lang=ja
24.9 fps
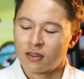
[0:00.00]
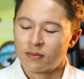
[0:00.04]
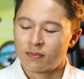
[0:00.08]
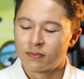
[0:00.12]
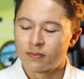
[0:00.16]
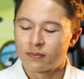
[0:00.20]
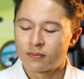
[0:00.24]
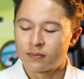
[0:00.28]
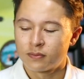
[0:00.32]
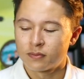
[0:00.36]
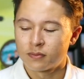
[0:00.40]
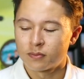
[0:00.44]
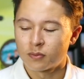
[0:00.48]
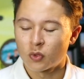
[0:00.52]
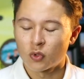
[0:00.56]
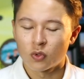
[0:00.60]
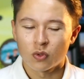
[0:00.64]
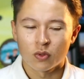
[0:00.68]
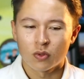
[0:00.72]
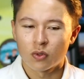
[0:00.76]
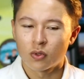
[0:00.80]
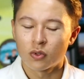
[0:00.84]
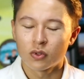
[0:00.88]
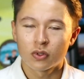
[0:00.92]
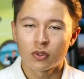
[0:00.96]
うん、
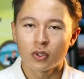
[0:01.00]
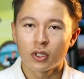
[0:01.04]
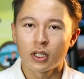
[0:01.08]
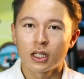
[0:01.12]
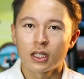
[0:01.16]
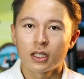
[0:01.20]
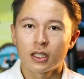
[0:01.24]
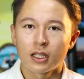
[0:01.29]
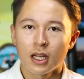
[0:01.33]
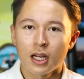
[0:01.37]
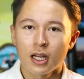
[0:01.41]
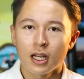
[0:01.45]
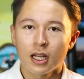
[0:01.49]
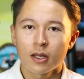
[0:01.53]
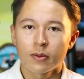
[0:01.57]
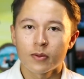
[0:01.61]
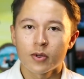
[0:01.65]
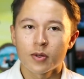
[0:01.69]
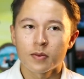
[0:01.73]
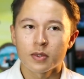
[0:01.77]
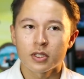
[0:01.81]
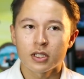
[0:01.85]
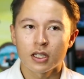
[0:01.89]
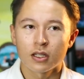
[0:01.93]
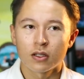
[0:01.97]
もう本当に何回も言
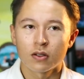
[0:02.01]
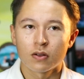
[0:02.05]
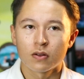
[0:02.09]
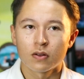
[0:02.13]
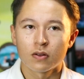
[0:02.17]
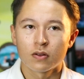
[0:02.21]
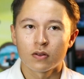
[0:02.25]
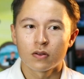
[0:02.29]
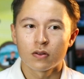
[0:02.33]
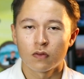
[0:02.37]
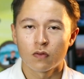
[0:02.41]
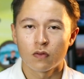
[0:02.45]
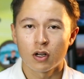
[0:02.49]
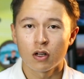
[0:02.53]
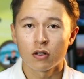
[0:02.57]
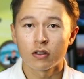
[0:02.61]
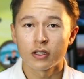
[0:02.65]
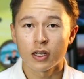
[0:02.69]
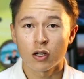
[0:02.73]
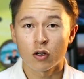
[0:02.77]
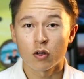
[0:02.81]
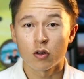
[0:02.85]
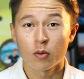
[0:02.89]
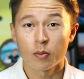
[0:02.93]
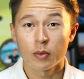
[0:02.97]
いますけど、World
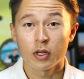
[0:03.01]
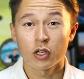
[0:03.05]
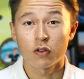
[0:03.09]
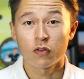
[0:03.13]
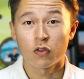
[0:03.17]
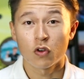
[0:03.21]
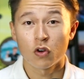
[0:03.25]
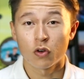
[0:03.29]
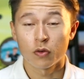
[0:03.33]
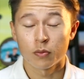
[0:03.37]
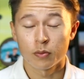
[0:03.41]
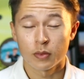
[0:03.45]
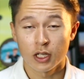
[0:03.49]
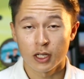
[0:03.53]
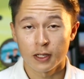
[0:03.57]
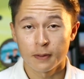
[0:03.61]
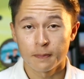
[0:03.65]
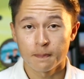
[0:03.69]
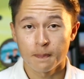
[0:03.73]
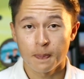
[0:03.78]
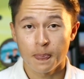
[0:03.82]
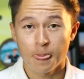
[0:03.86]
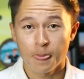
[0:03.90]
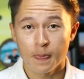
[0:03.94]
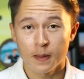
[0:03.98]
Economic Forum ね。
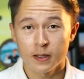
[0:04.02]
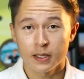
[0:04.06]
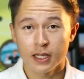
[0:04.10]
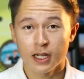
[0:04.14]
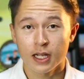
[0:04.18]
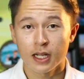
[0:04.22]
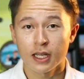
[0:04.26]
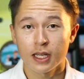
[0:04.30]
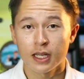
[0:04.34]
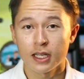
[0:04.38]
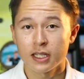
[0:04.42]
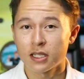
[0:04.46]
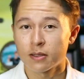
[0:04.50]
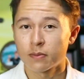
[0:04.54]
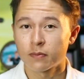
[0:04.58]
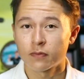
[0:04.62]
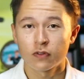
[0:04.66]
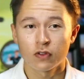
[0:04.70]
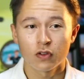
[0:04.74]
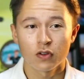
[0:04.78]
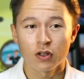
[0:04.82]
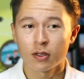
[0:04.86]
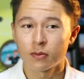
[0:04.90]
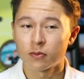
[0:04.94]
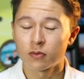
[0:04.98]
世界経済
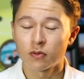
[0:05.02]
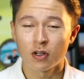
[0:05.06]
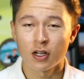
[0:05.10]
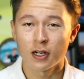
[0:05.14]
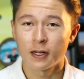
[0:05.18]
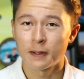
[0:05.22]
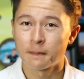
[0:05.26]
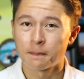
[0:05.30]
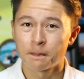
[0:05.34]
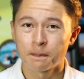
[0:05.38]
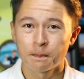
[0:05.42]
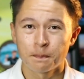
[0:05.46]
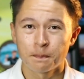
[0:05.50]
フォーラムは、